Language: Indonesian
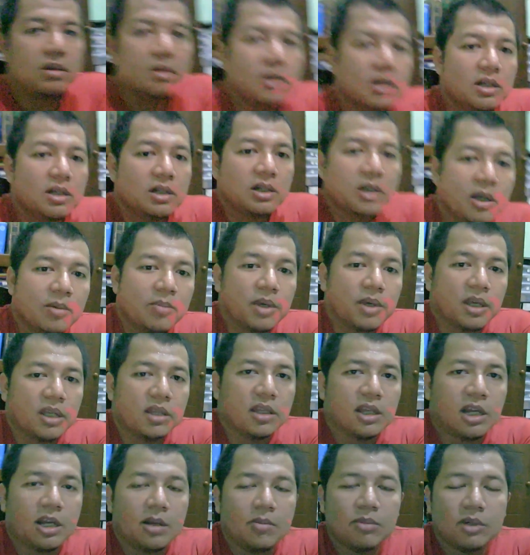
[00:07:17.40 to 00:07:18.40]
uh,
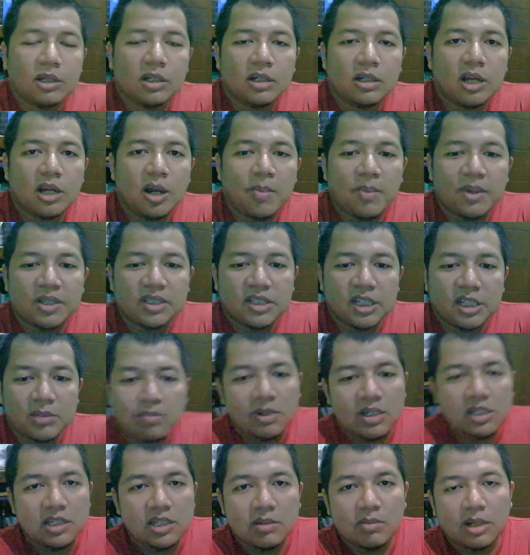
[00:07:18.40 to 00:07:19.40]
upgrade RAM ke kapasitas
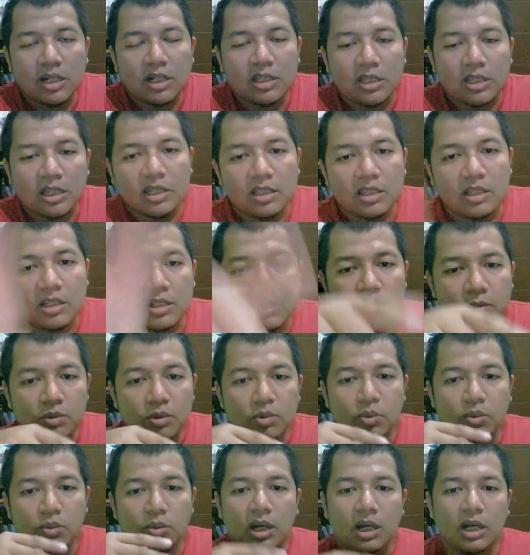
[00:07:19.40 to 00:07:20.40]
maksimalnya yaitu
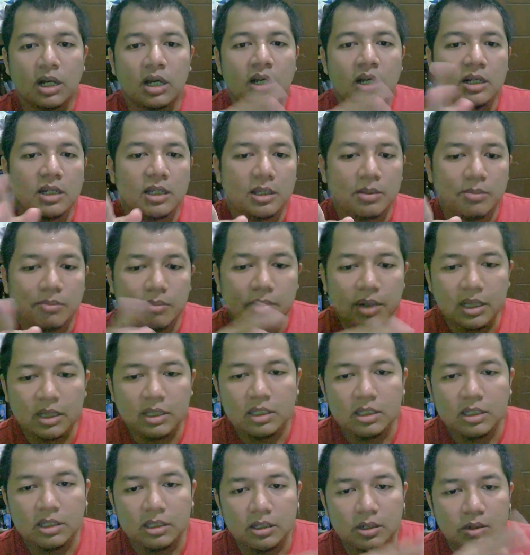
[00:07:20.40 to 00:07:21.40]
2 kali 4
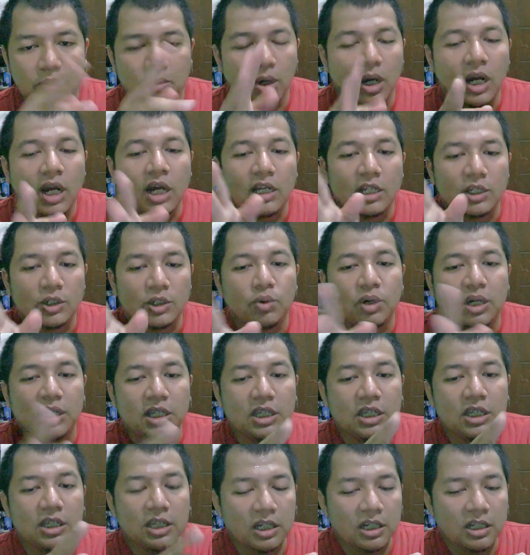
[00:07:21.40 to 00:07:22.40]
2 kali 2
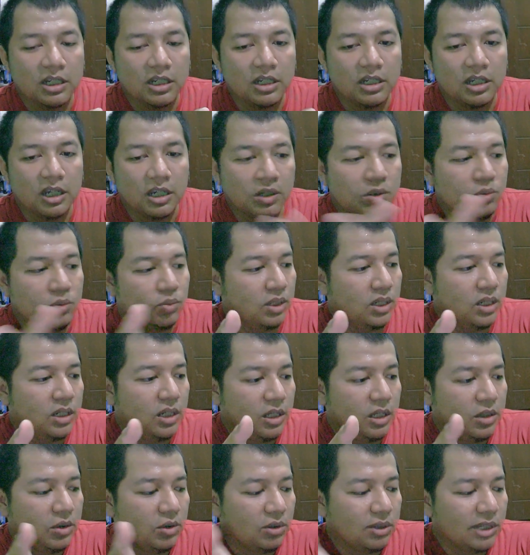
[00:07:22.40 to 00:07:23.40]
GB DDR2
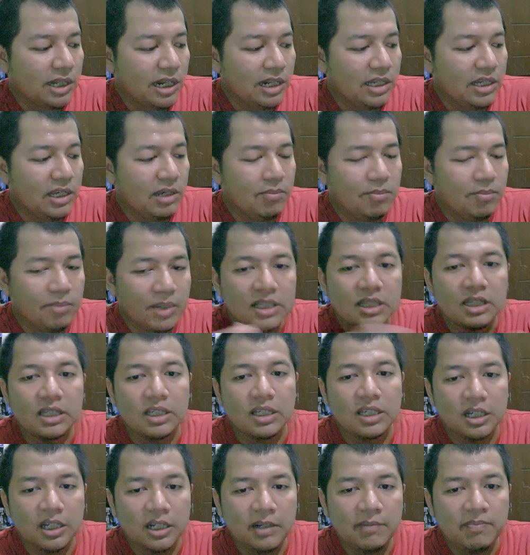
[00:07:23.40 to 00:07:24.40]
totalnya 4
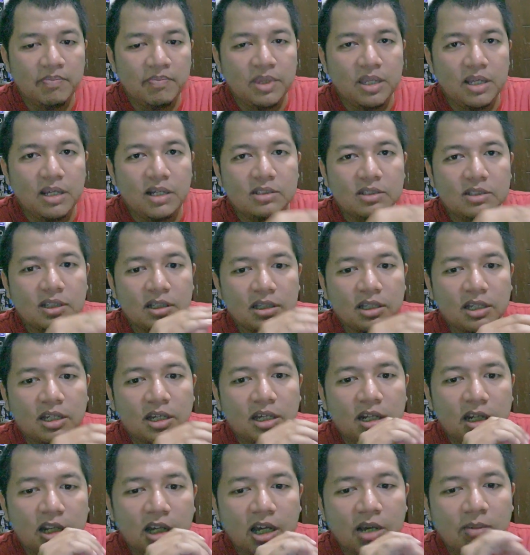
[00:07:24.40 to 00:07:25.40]
GB
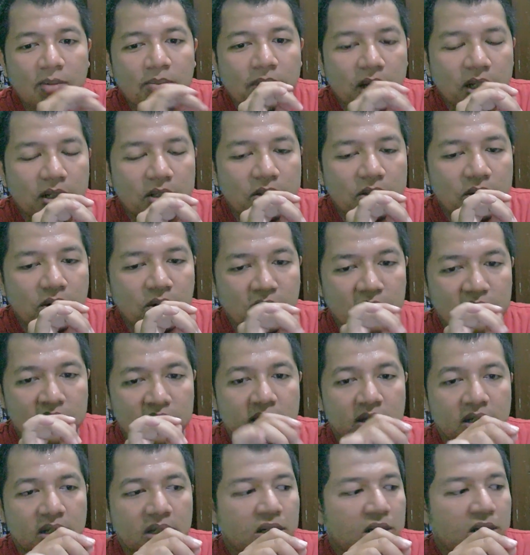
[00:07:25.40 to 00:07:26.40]
serta Anda upgrade
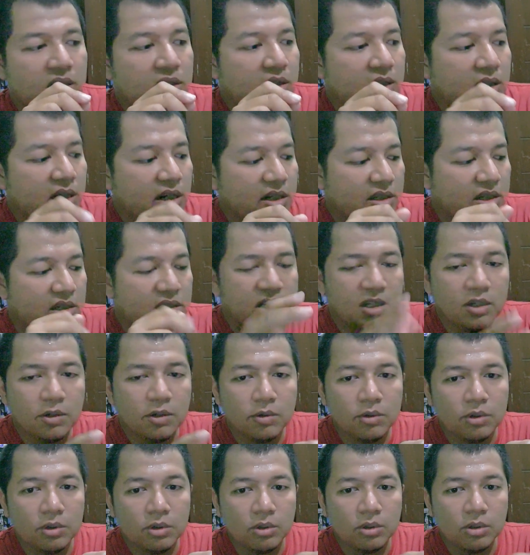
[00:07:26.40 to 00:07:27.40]
storage-nya ke SSD
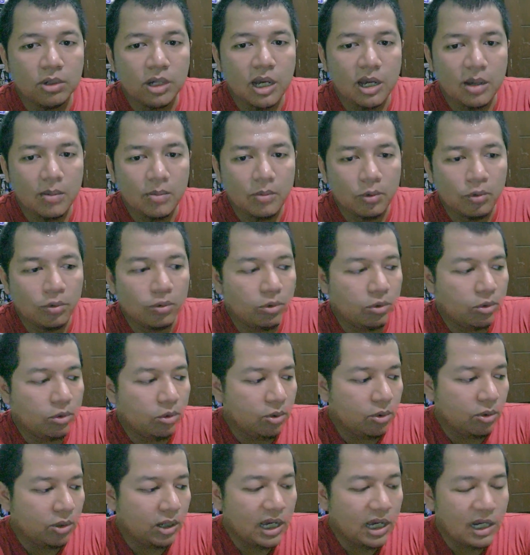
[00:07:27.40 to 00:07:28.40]
untuk
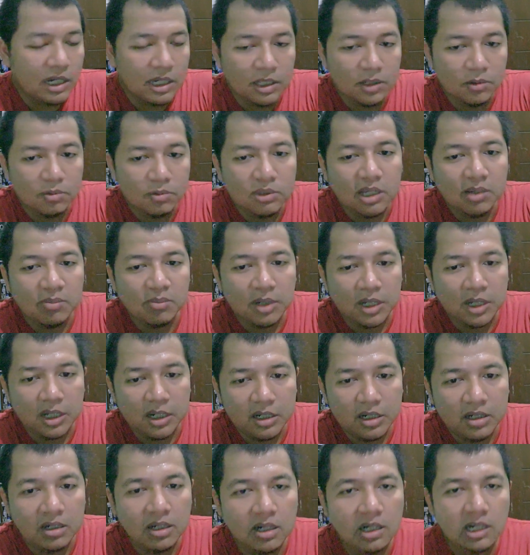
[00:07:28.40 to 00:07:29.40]
untuk running utama
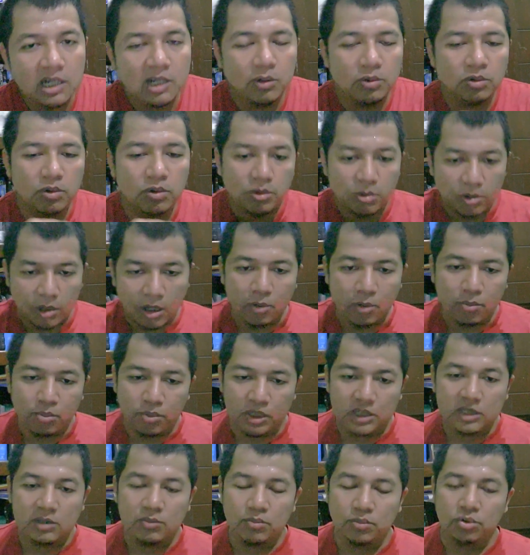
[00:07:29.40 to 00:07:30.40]
dan Anda untuk kalau
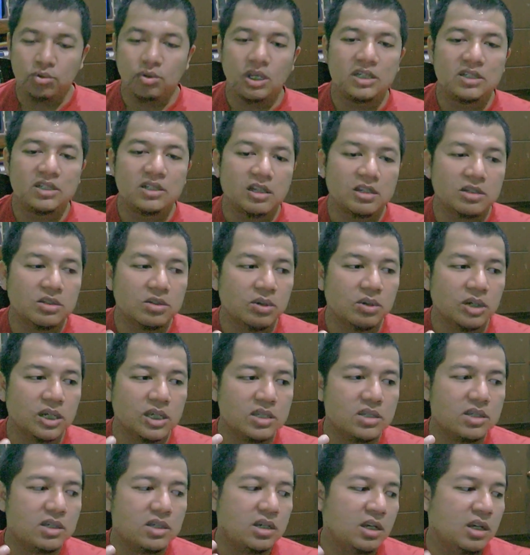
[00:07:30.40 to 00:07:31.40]
masih butuh extra
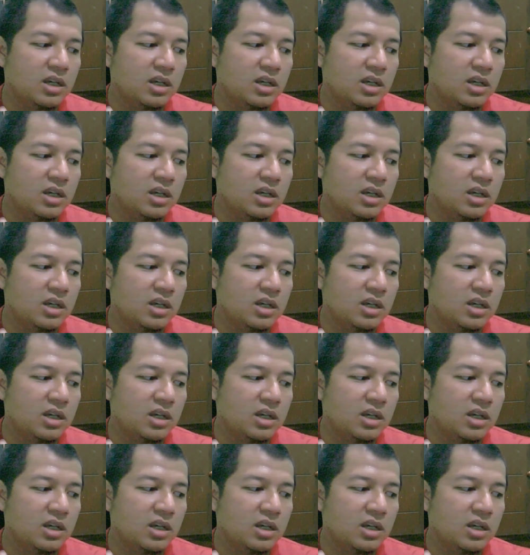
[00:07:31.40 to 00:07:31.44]
storage